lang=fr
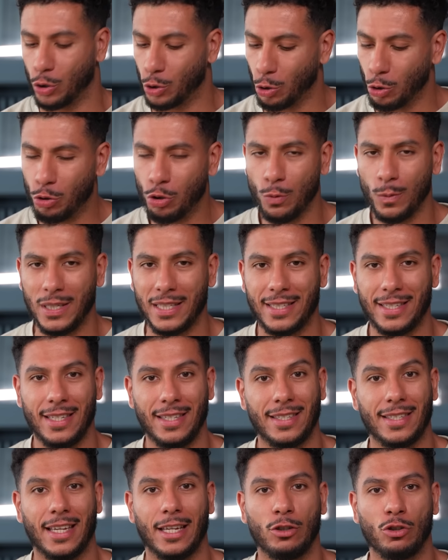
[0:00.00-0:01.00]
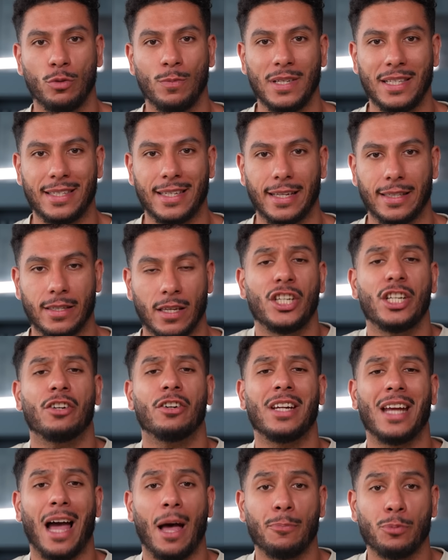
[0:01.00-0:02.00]
entre 2006 et 2007. J'y
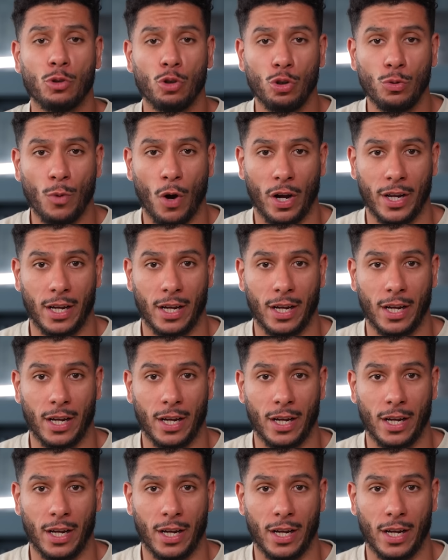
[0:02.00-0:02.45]
connais absolument